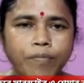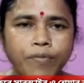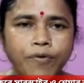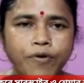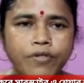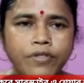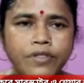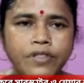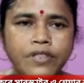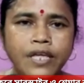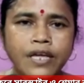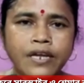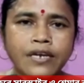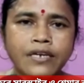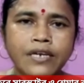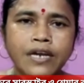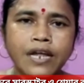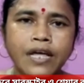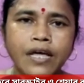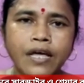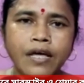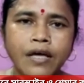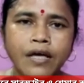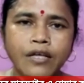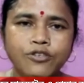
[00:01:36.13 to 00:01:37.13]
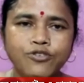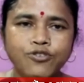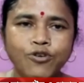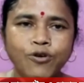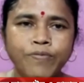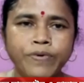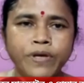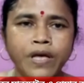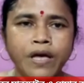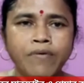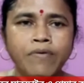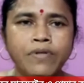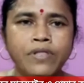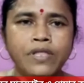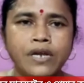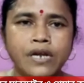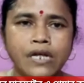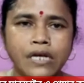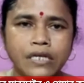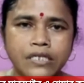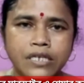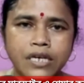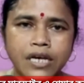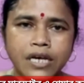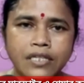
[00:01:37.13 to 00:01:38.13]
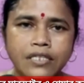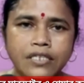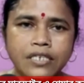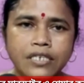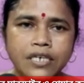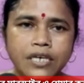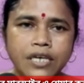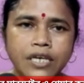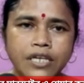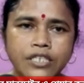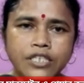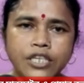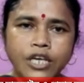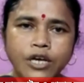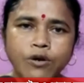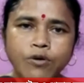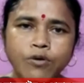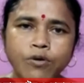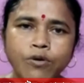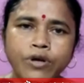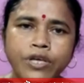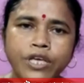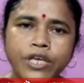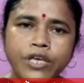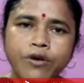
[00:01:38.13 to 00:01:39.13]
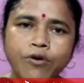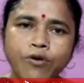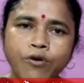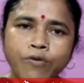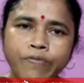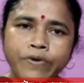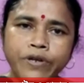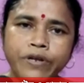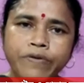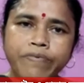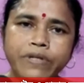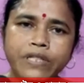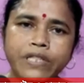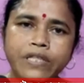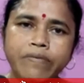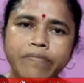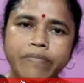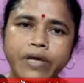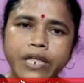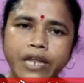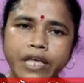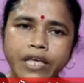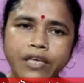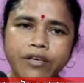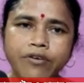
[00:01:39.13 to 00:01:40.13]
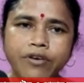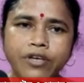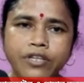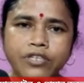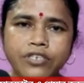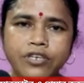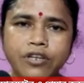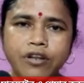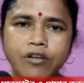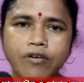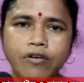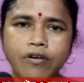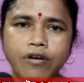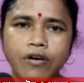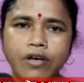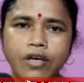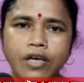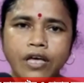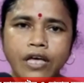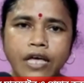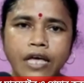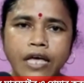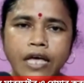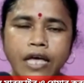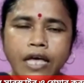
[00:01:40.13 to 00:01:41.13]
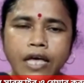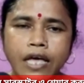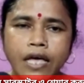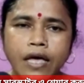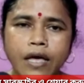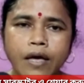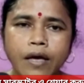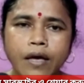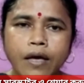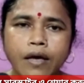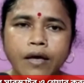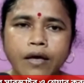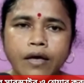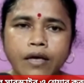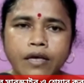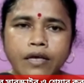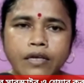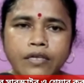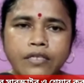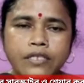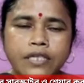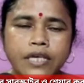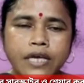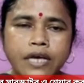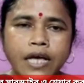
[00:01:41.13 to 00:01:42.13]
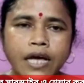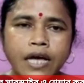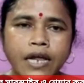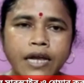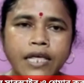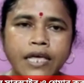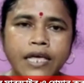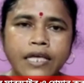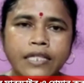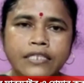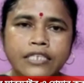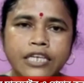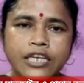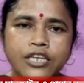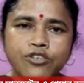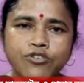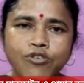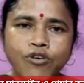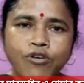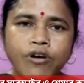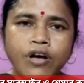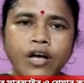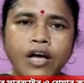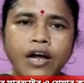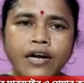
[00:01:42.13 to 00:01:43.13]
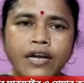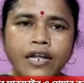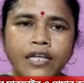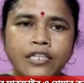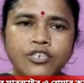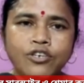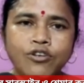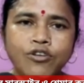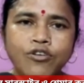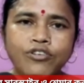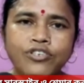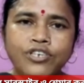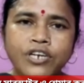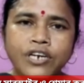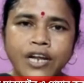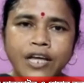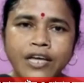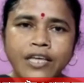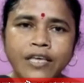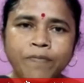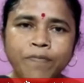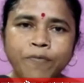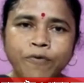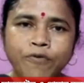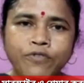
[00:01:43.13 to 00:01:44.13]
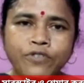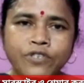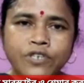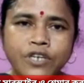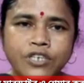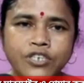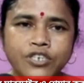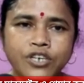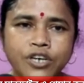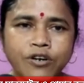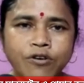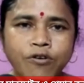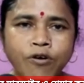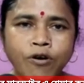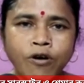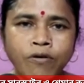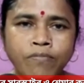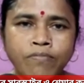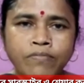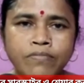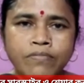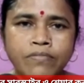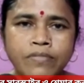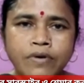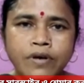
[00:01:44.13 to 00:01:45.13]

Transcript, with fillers: প্রত্যেকটা ছবি আমাদের কাছে আছে সেগুলো কি কোভিড বিধি মেনেই হয়েছিল সেখানে যে সংখ্যাটা ছিল সেটা কি পঞ্চাশের কম